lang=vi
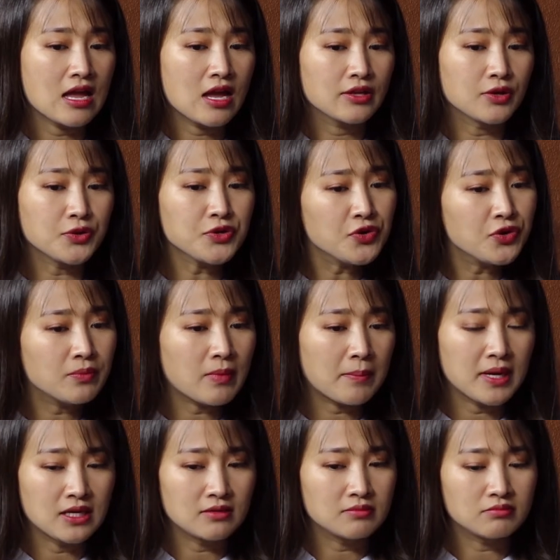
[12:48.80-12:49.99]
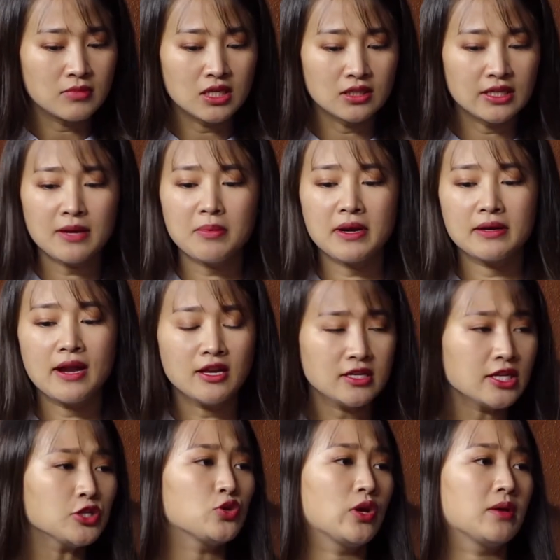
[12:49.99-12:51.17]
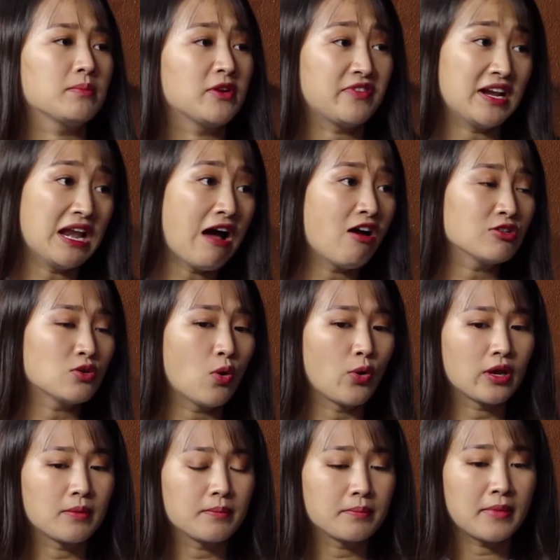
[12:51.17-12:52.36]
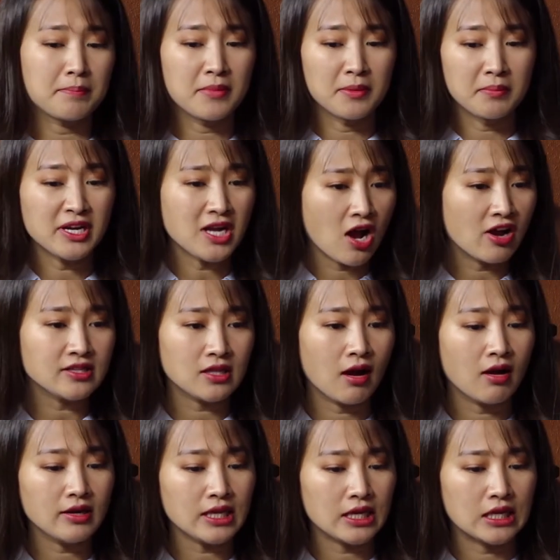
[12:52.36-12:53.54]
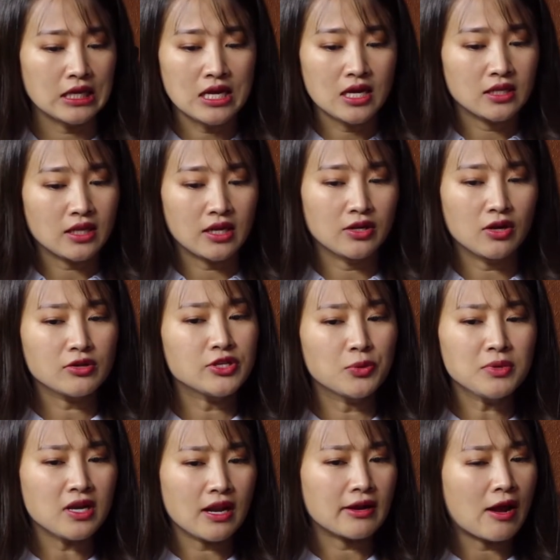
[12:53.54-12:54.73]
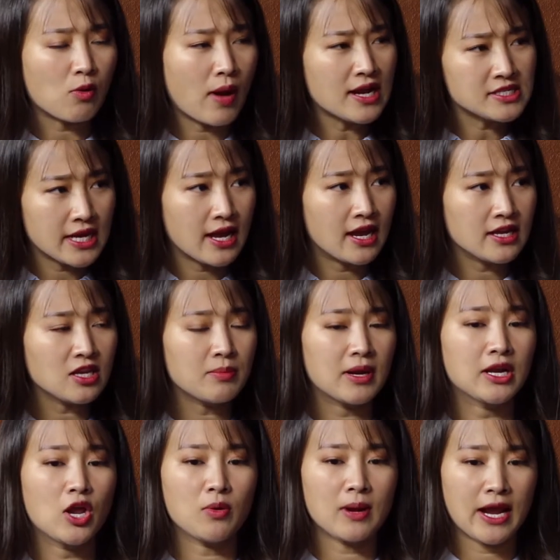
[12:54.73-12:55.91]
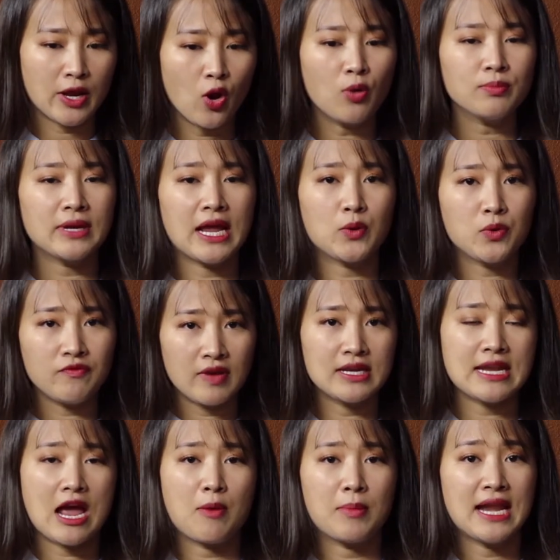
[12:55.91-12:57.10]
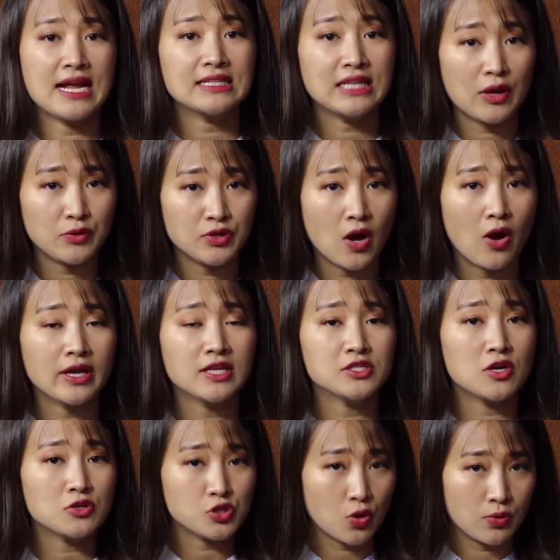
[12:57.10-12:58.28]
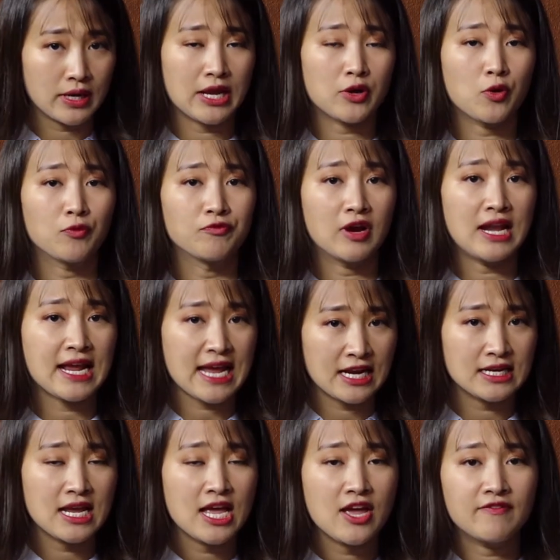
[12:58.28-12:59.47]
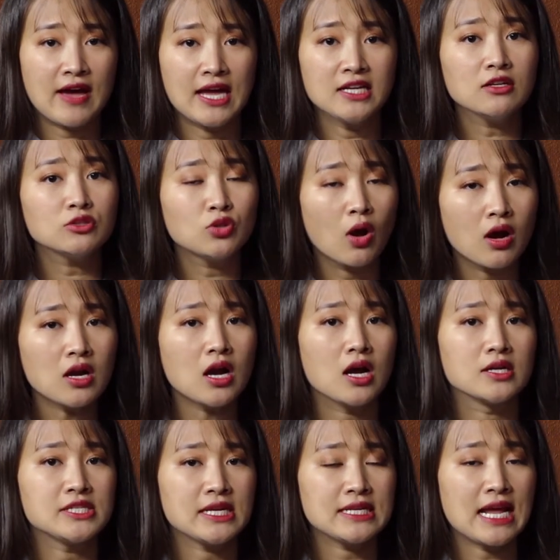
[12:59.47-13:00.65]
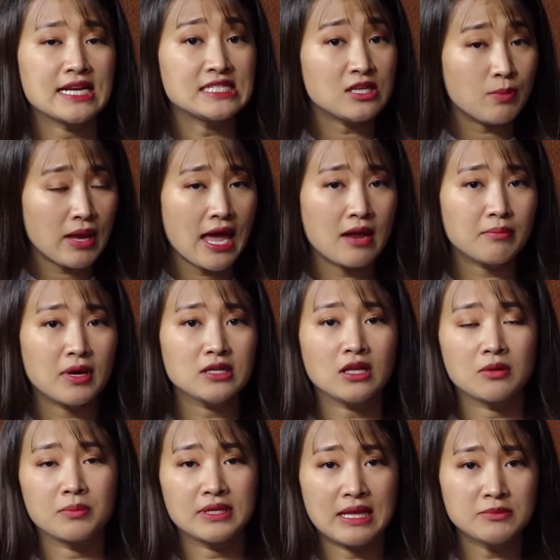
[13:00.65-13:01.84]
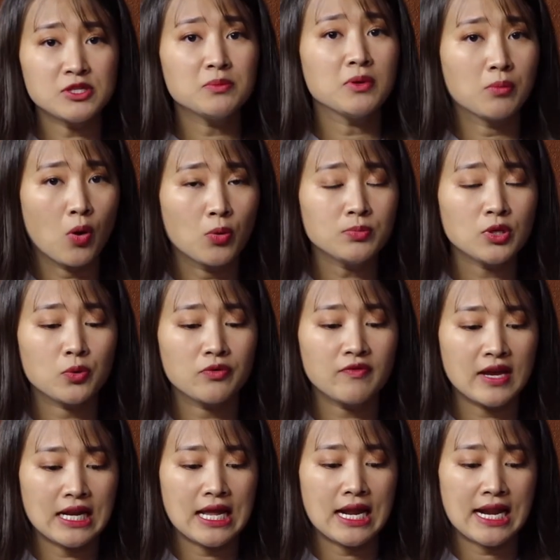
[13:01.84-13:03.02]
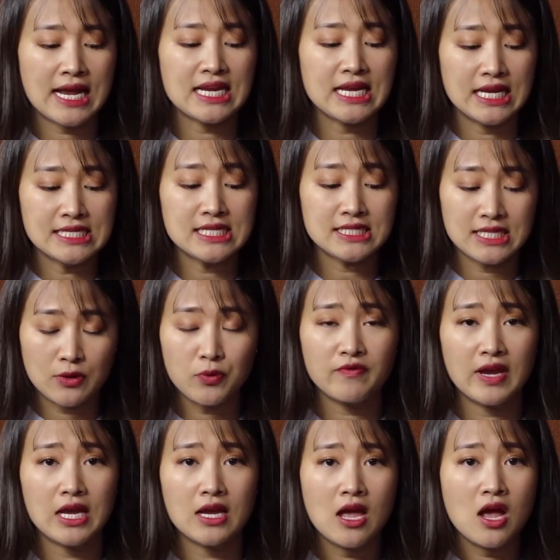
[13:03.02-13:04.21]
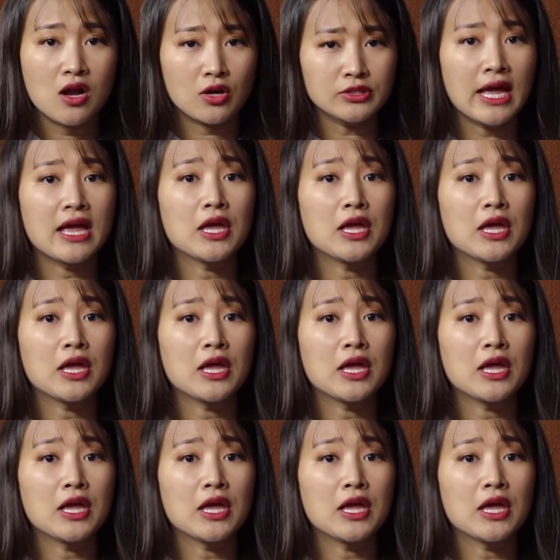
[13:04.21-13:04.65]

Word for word: những người mà mình khi mà đến cái chuyện mình phải lo rồi mà mình mới nói tới thì nó giống như là đã quá trễ. Nhưng mà nếu ngày hôm nay quý vị nào mà đang theo dõi cái talk show này cùng với Lan Anh và anh Đức Tuấn ở trên đài CBN băng tầng 18.14 thì quý vị, là Lan Anh nghĩ chắc chắn quý vị có thể